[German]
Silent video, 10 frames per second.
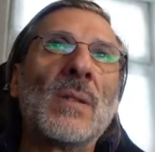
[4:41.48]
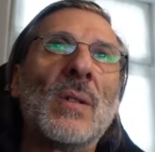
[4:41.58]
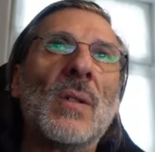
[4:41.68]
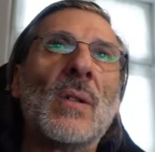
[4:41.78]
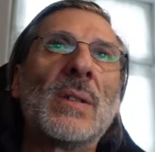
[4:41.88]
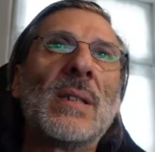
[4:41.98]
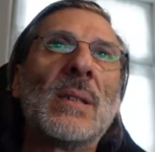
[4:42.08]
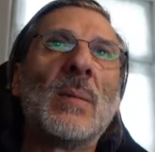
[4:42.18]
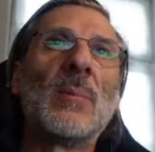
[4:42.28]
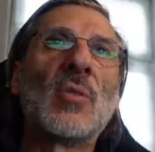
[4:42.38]
So, auch
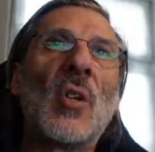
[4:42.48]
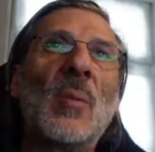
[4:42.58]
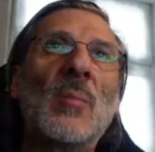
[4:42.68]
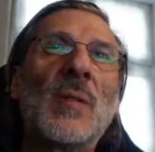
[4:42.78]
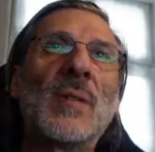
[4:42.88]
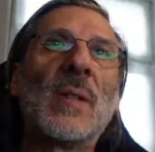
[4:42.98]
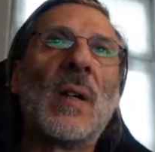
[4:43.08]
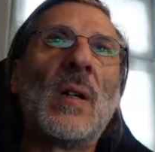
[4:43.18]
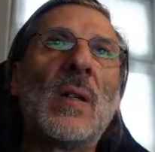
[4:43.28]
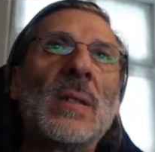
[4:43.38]
hier mit dem Schaumlöffel
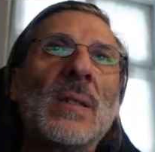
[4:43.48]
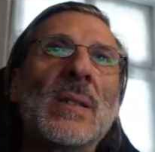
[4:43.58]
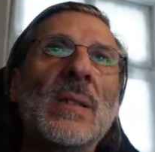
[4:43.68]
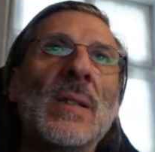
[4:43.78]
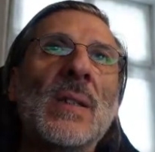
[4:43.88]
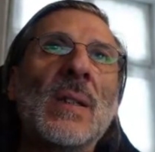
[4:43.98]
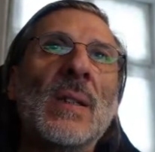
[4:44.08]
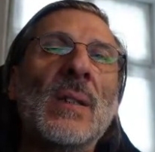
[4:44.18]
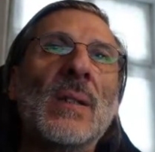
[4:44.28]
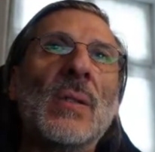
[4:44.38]
raus
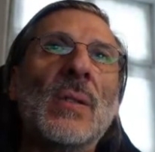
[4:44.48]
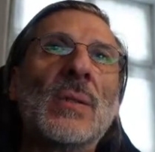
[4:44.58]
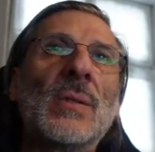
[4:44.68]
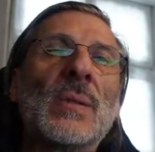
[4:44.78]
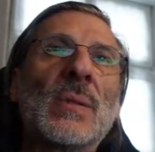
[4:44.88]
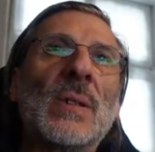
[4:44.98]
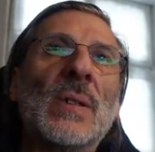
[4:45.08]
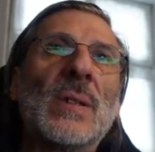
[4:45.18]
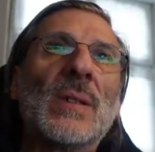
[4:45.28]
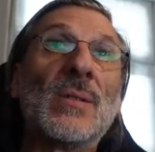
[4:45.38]
und
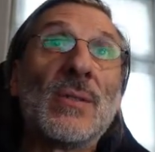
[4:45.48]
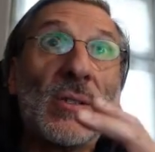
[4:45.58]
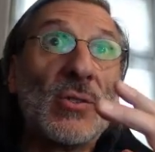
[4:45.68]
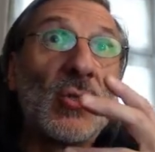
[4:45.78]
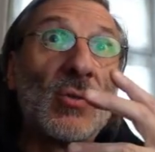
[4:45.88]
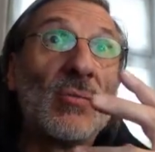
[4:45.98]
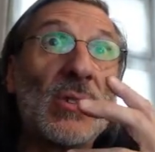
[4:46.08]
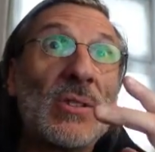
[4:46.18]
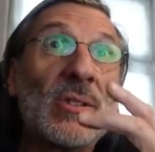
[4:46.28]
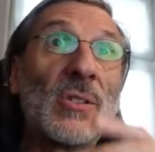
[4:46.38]
äh, die schon
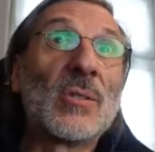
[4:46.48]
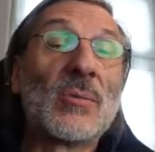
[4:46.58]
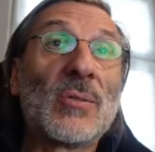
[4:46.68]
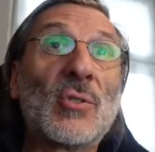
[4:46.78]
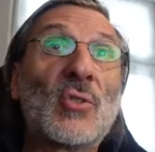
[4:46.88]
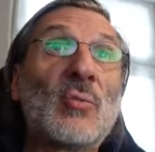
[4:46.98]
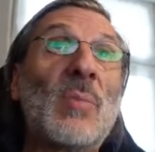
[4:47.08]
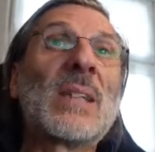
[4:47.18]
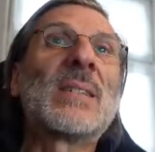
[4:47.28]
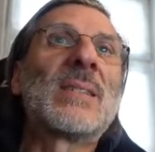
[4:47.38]
richtig
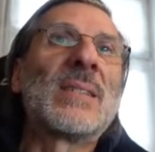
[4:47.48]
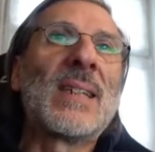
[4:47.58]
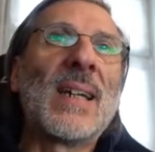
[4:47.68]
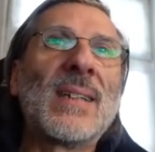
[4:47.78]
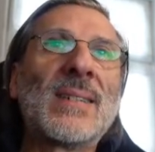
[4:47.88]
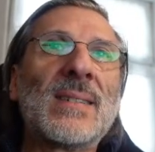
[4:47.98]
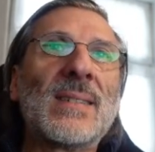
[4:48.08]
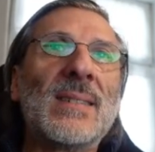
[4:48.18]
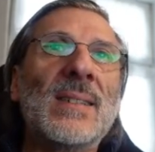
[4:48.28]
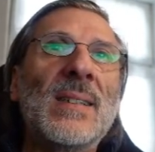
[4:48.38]
Geschmack
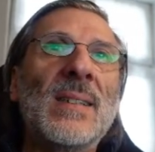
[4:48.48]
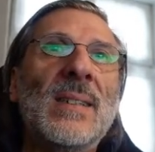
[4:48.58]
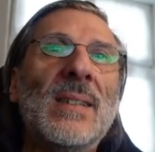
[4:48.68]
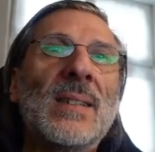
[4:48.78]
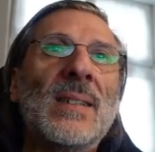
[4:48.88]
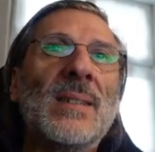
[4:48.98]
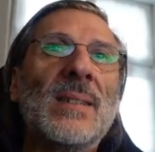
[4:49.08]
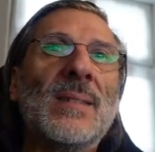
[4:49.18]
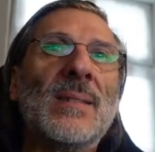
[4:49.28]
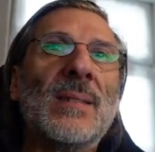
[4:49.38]
getränkte, äh,
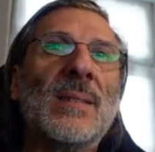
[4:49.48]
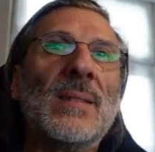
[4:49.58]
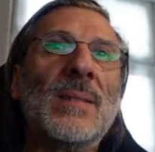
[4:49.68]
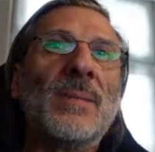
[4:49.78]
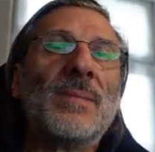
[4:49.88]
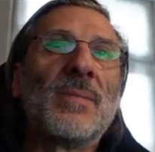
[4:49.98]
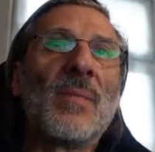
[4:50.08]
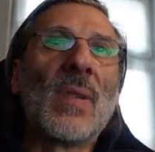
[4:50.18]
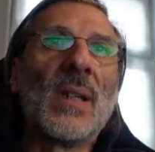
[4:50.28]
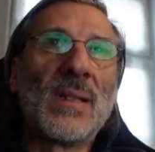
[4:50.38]
ähm,
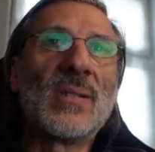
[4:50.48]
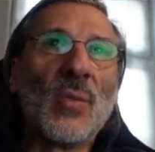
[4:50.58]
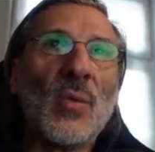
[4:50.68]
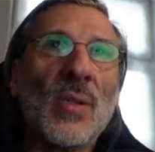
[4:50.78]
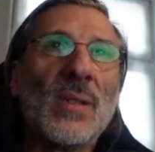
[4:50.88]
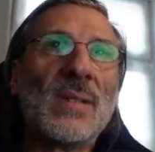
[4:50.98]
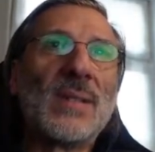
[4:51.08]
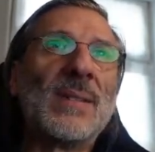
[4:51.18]
das Öl